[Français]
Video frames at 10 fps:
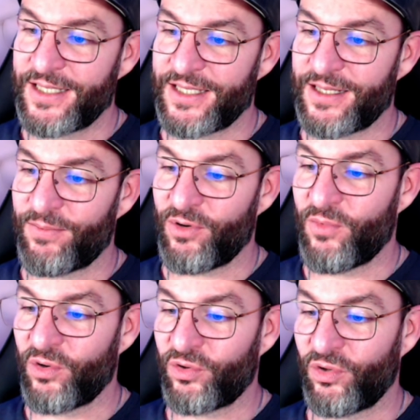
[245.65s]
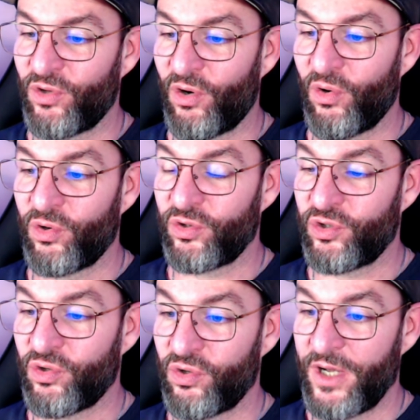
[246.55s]
c'est simplement que dans
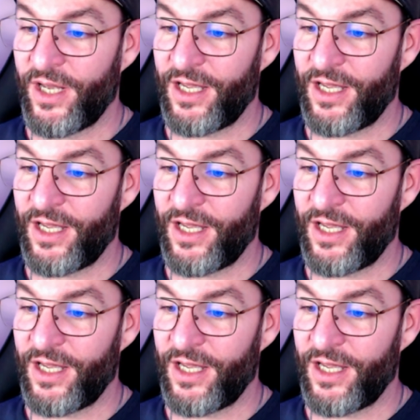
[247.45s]
audio,